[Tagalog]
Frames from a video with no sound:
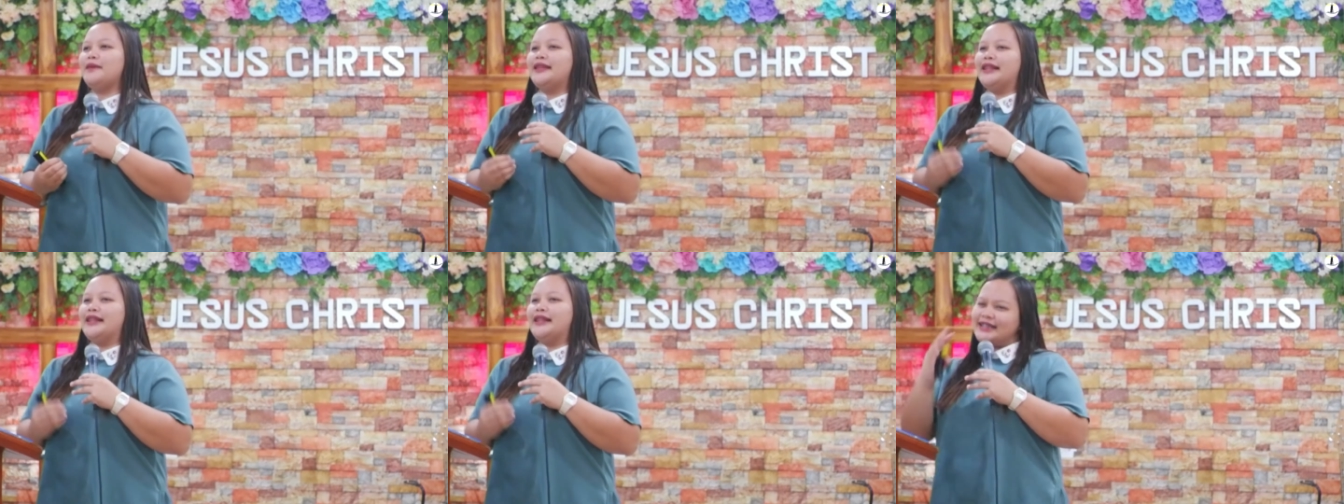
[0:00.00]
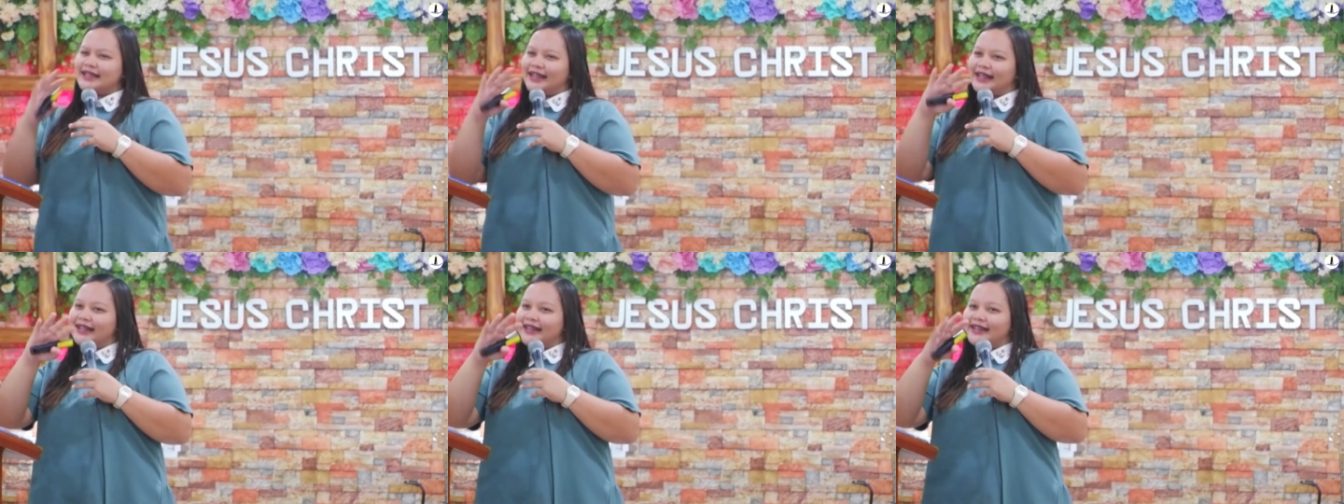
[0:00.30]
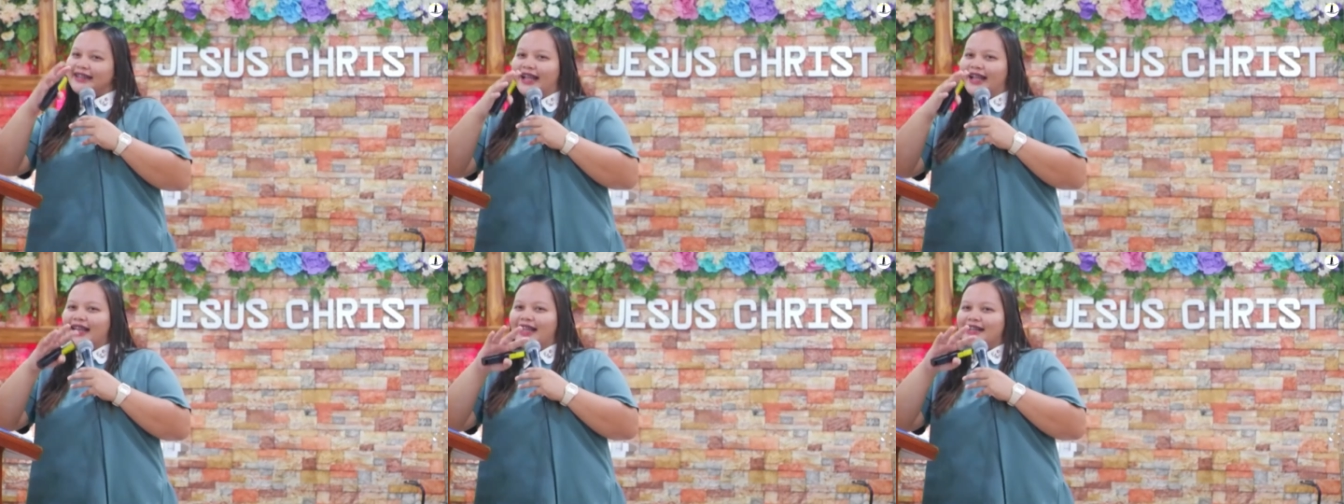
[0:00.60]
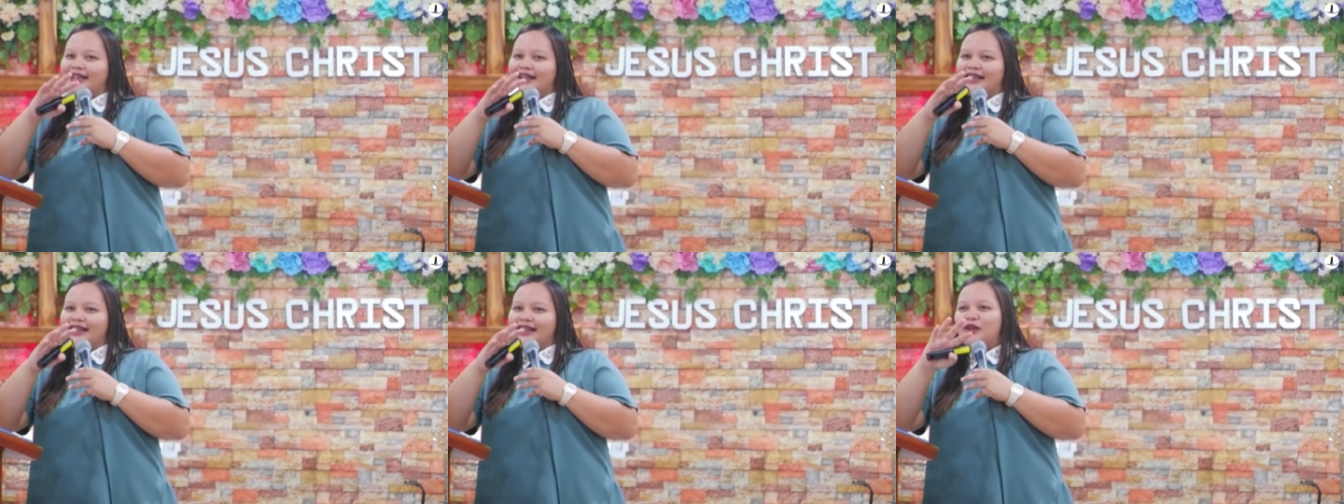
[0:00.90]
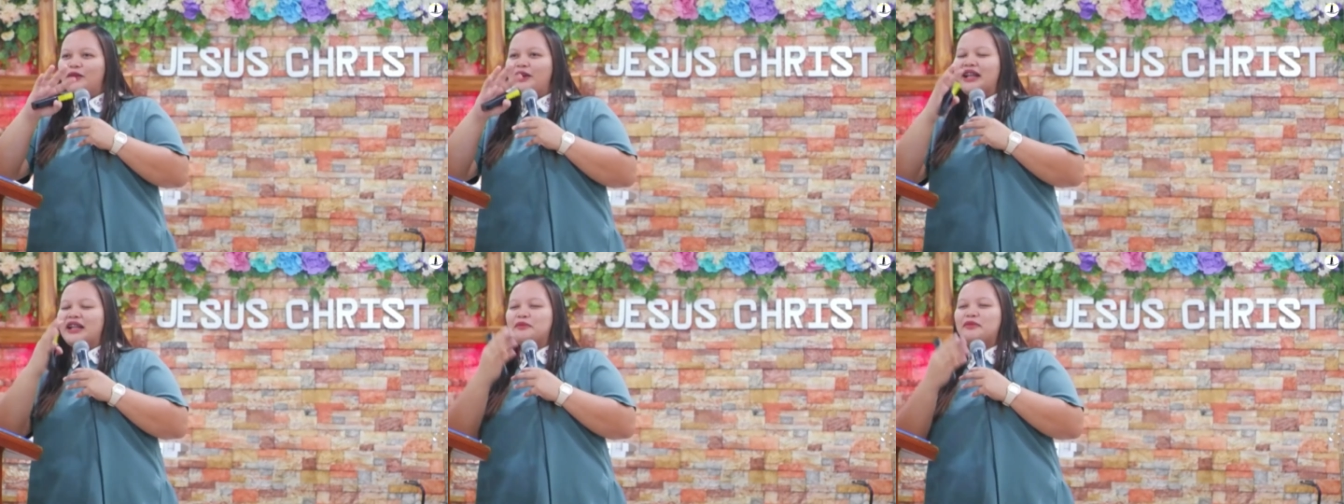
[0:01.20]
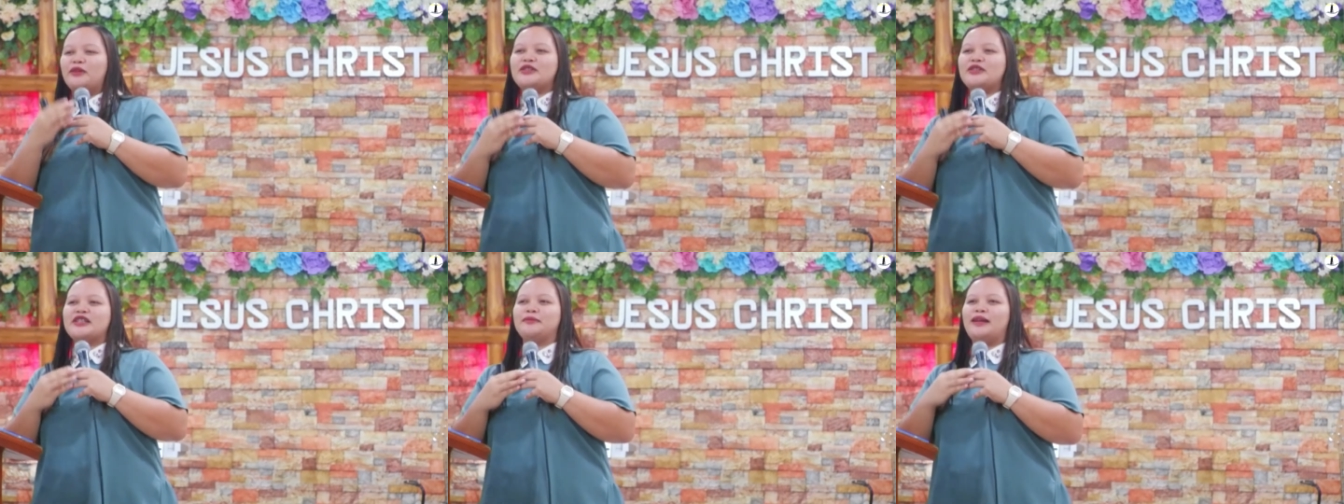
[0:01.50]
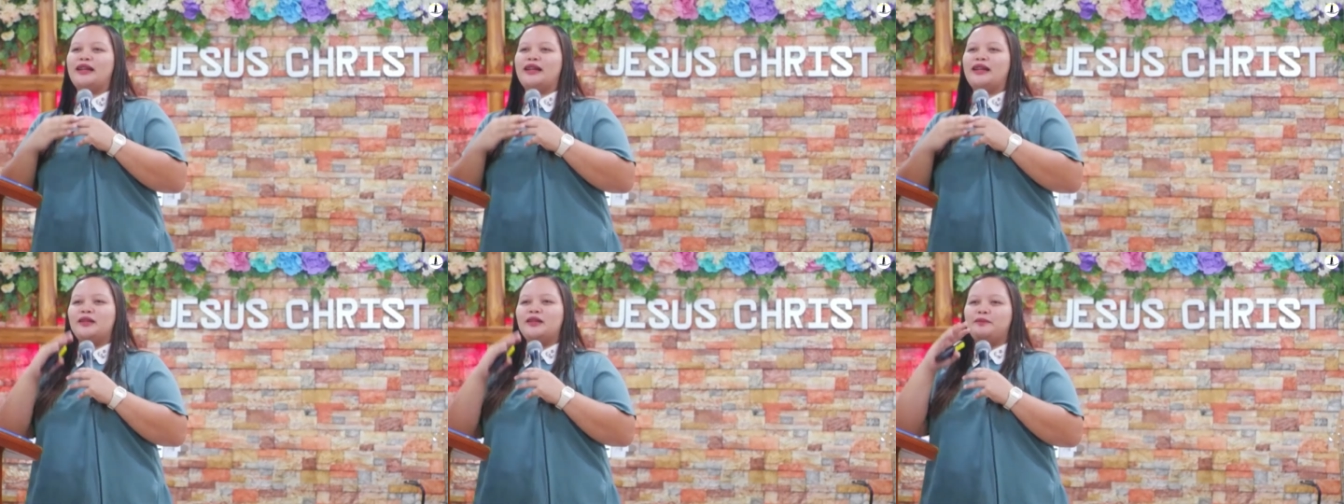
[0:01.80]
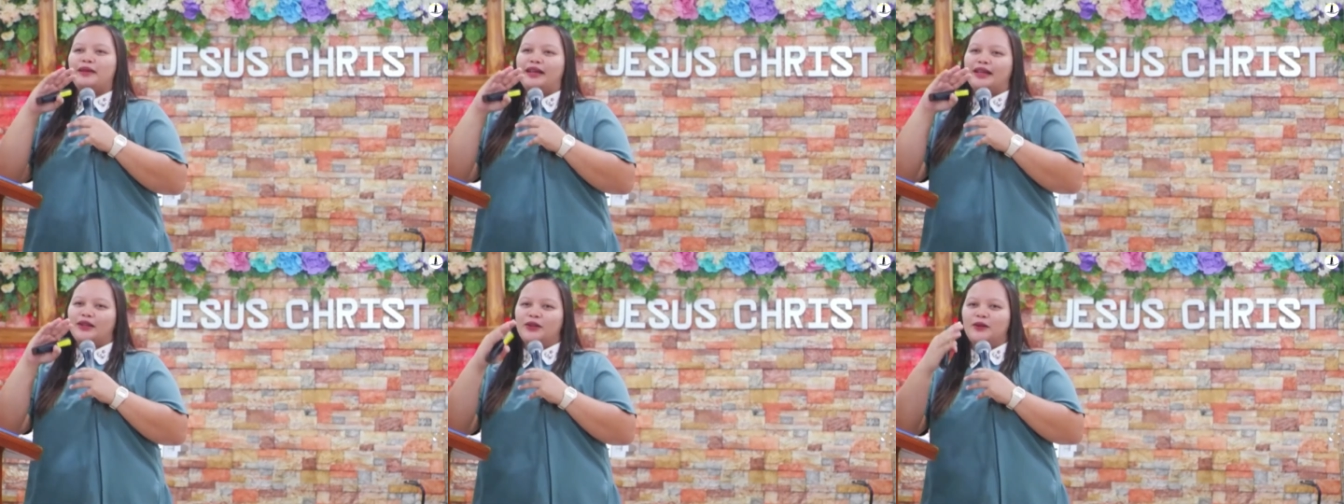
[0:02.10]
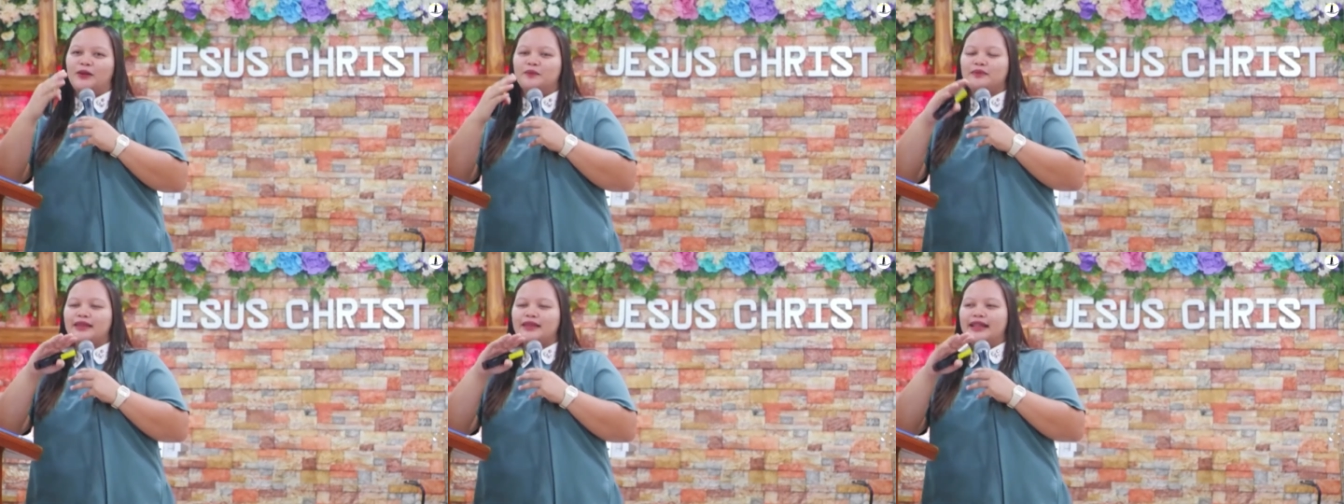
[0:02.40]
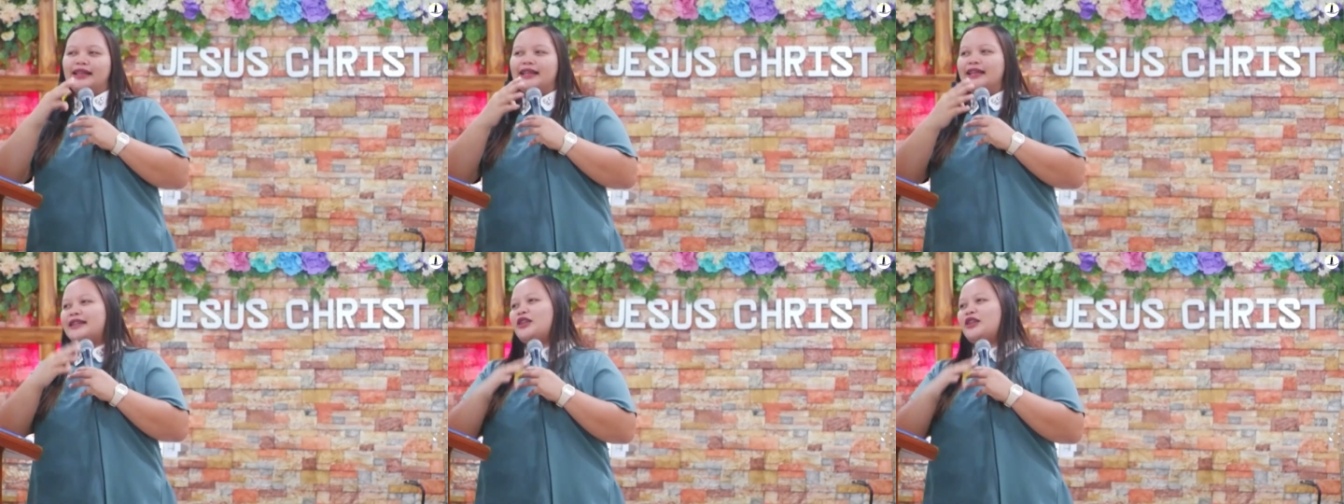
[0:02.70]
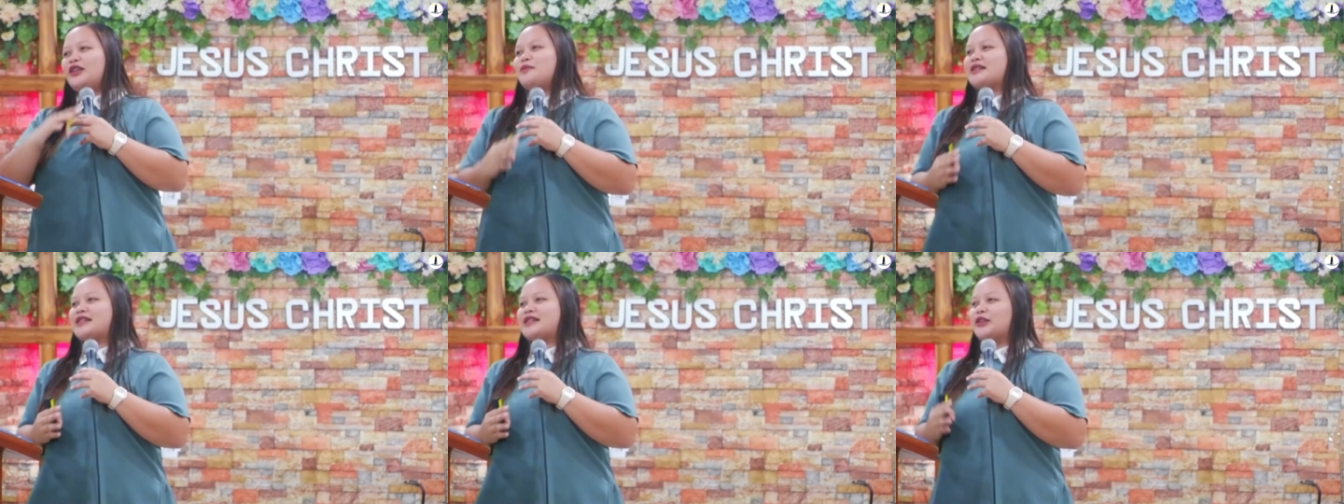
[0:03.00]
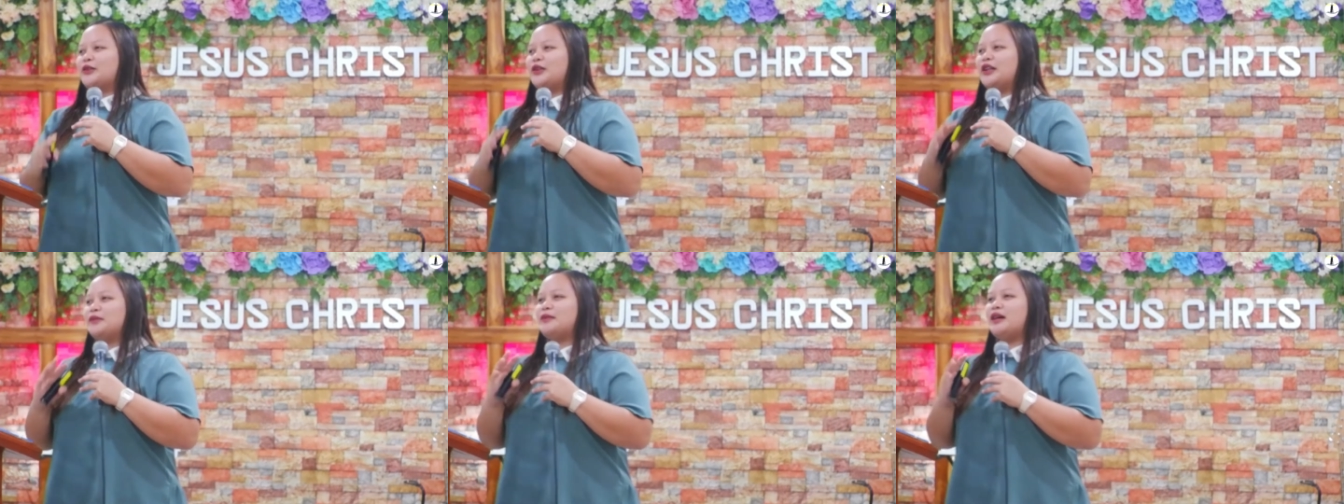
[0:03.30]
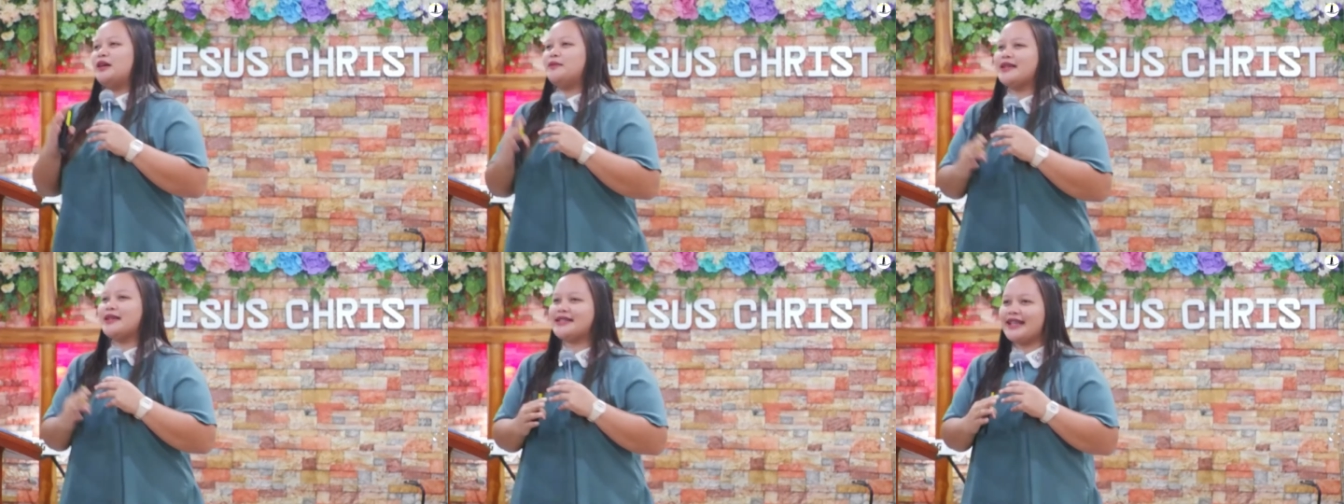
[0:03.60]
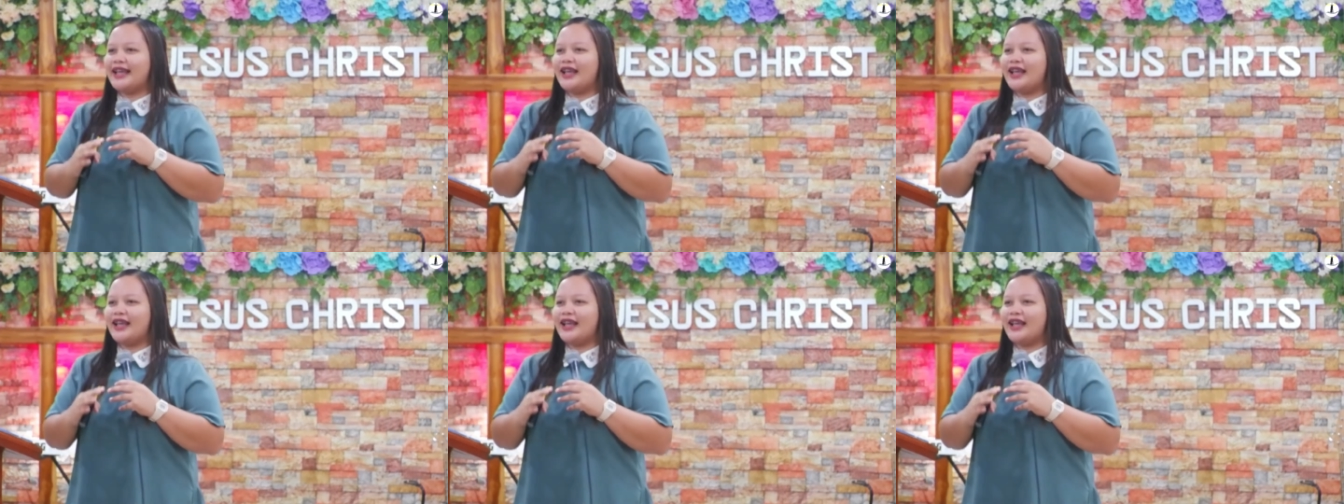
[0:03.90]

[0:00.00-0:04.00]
Ah, sa gitna lang, naniniwala na ako sa Bible pero hindi ako masyadong nagbabasa.